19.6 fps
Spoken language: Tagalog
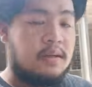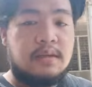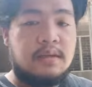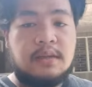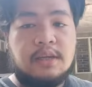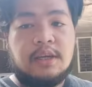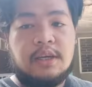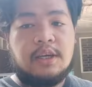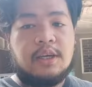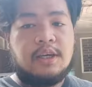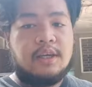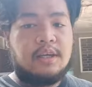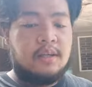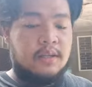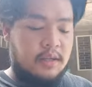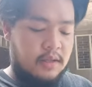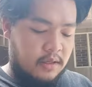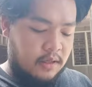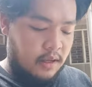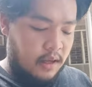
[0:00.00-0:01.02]
Kasi
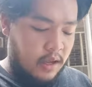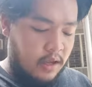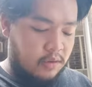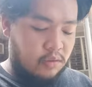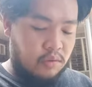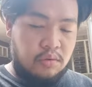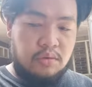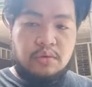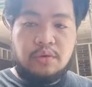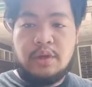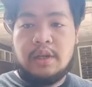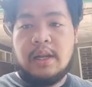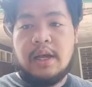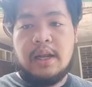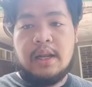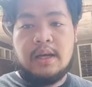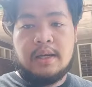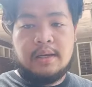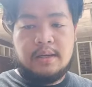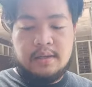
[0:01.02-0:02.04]
uh, doon ko to
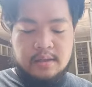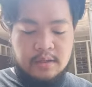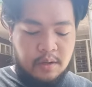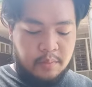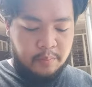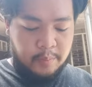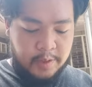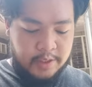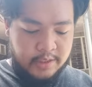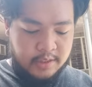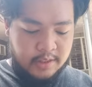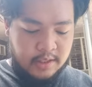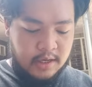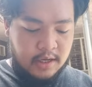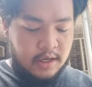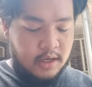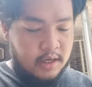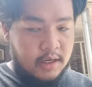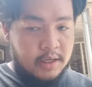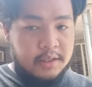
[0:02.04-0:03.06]
ilalagay sa part
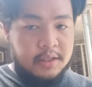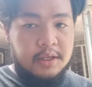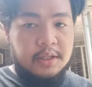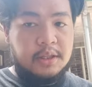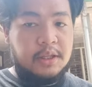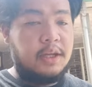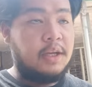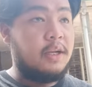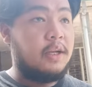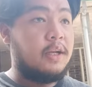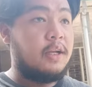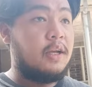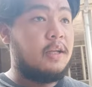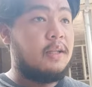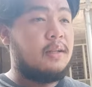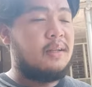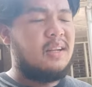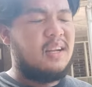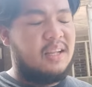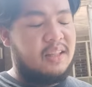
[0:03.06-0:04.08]
na natitiri kay
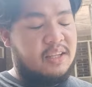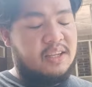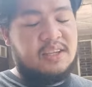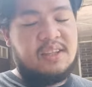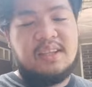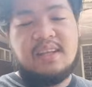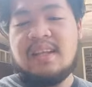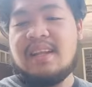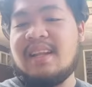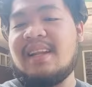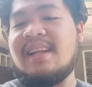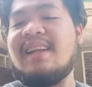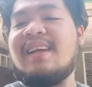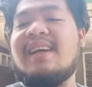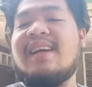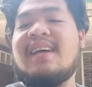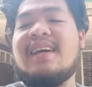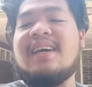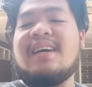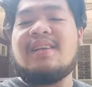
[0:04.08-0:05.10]

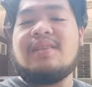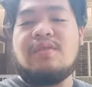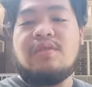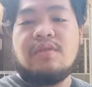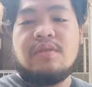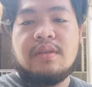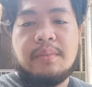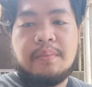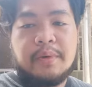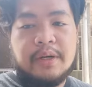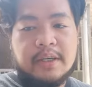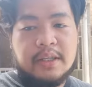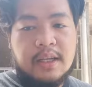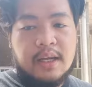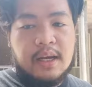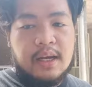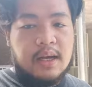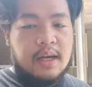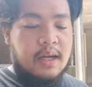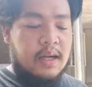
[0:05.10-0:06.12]
doon sa part
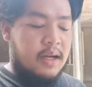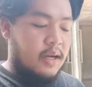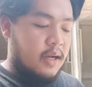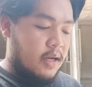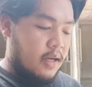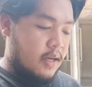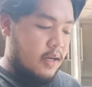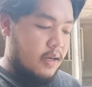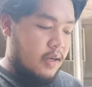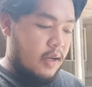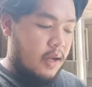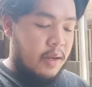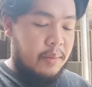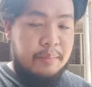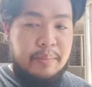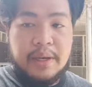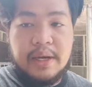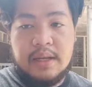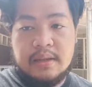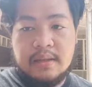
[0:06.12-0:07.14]
ng uh,
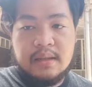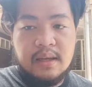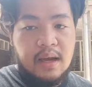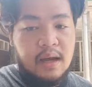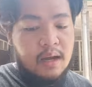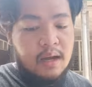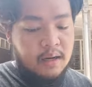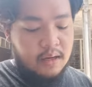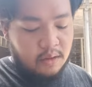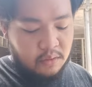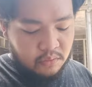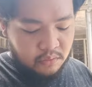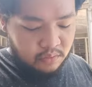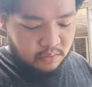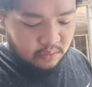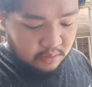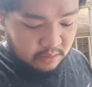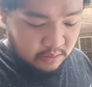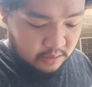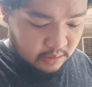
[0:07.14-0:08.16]
bilad sa araw.
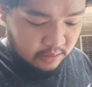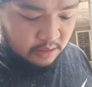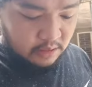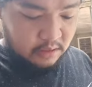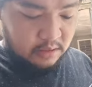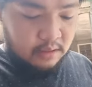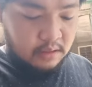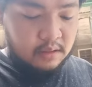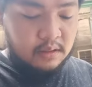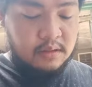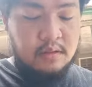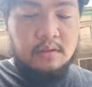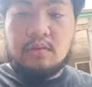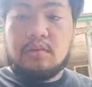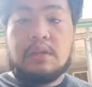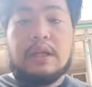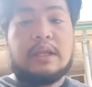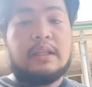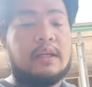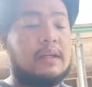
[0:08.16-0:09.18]
Ayan.
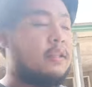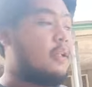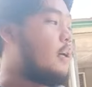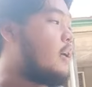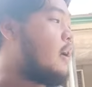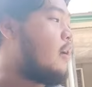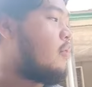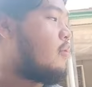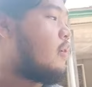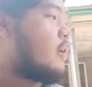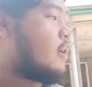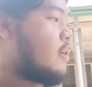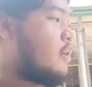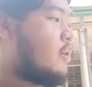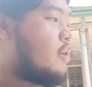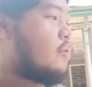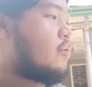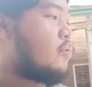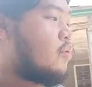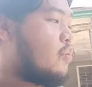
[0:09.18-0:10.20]
So dadagdagan ko na
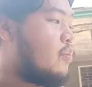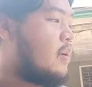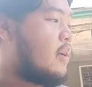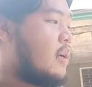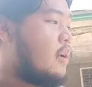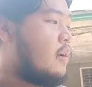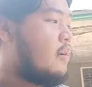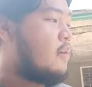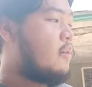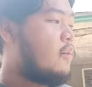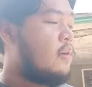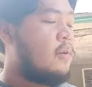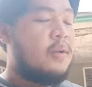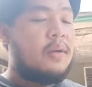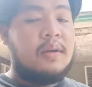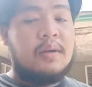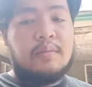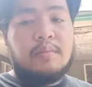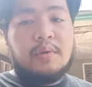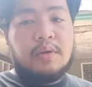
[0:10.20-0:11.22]
rin ng tubig ano.
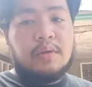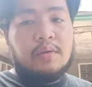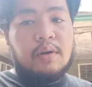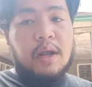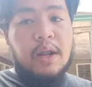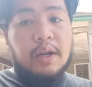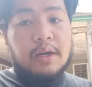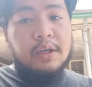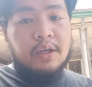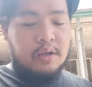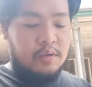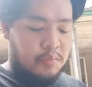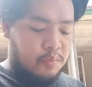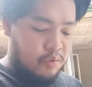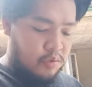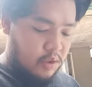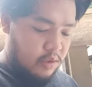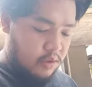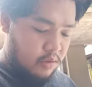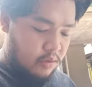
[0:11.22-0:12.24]
Pero lalagay ko
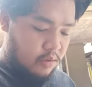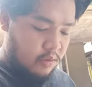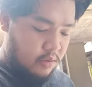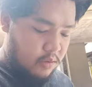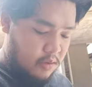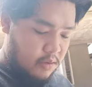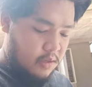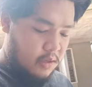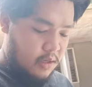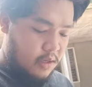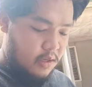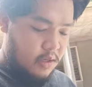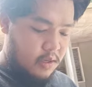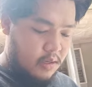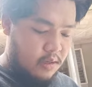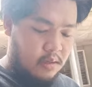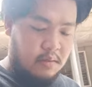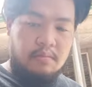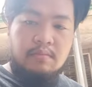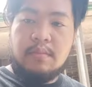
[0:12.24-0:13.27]
muna doon kasi
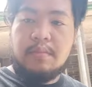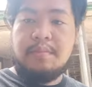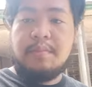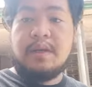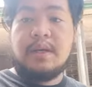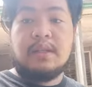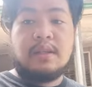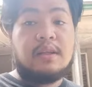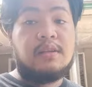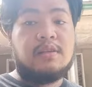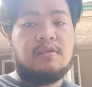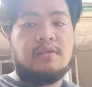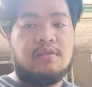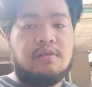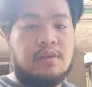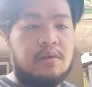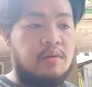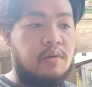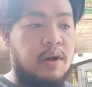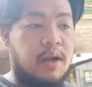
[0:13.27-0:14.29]
bigat na to
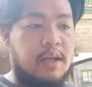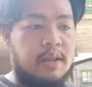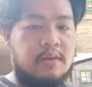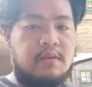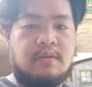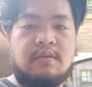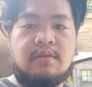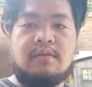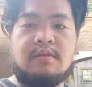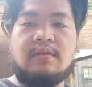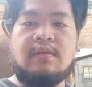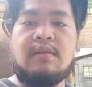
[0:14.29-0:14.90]
sigurado.